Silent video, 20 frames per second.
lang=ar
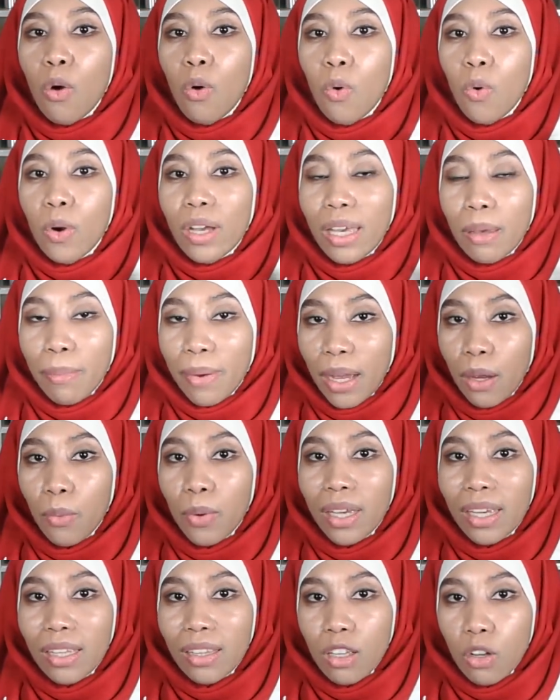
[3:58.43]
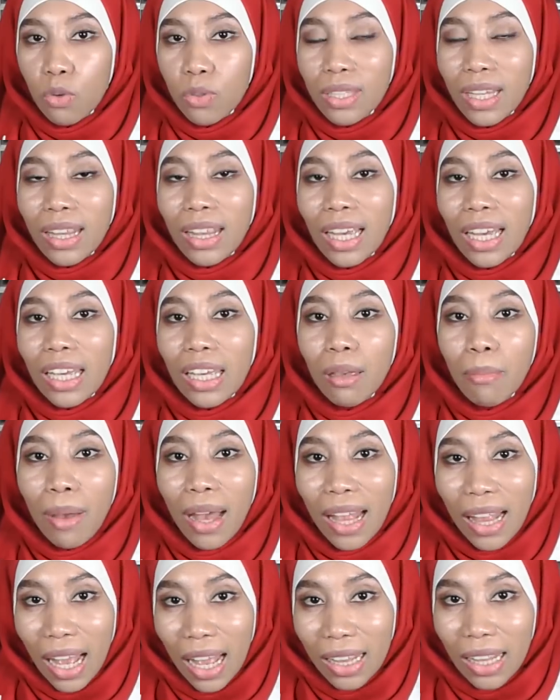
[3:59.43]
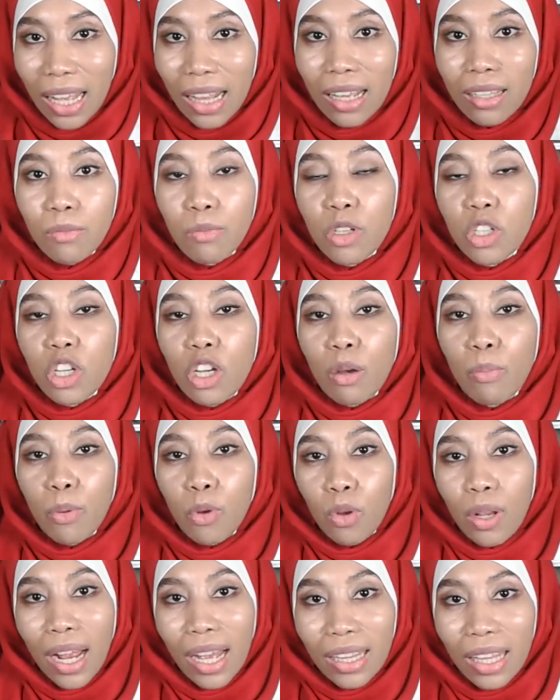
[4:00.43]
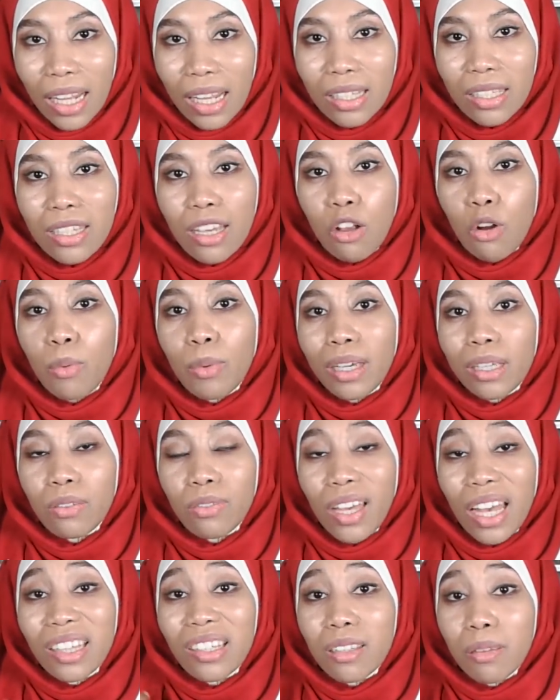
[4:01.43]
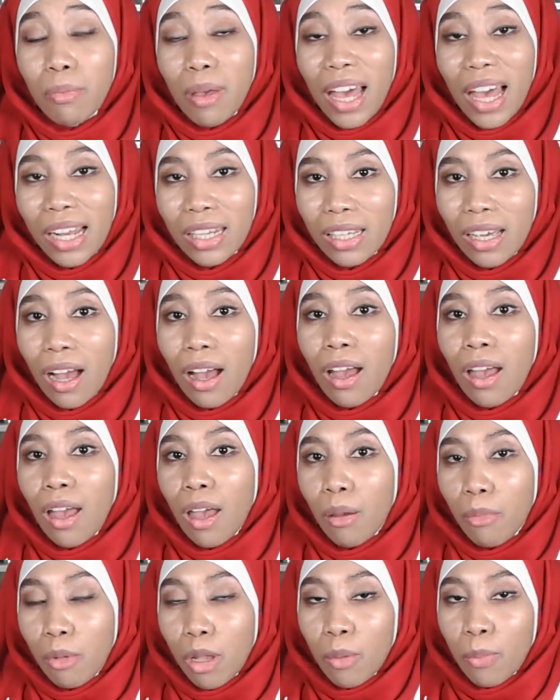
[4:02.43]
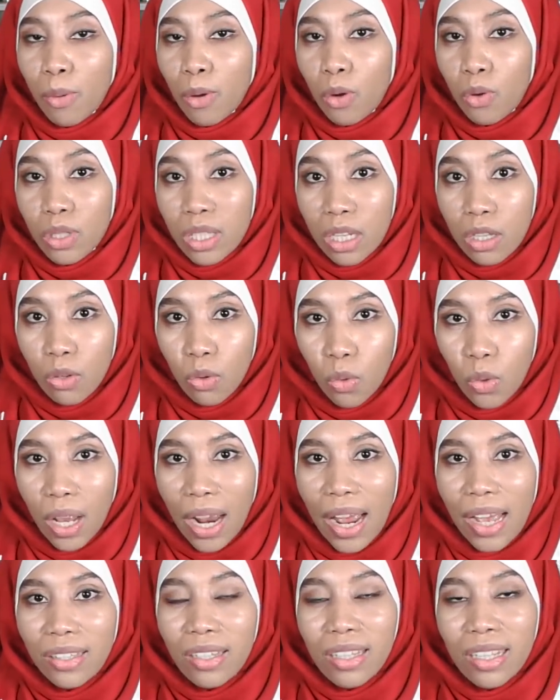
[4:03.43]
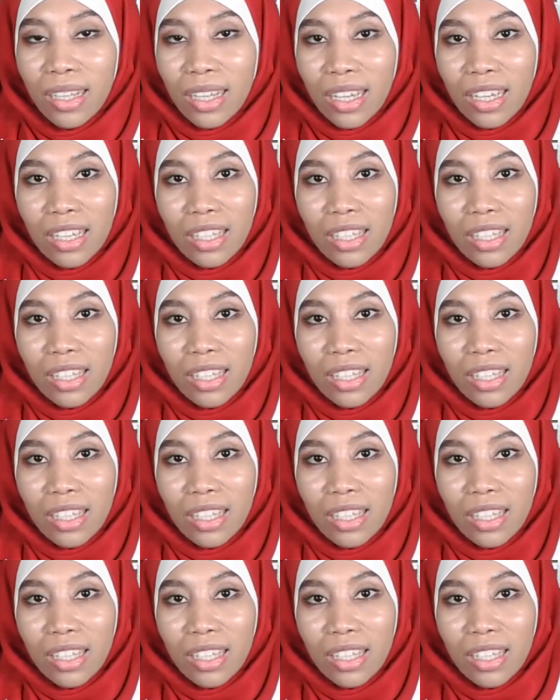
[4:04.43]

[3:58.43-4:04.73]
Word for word: وكيبغيو يديروا تضخيم العضلات باش يكبروا العضلات ديالهم حيت فيها نسبه عاليه من البروتين والحديد اللي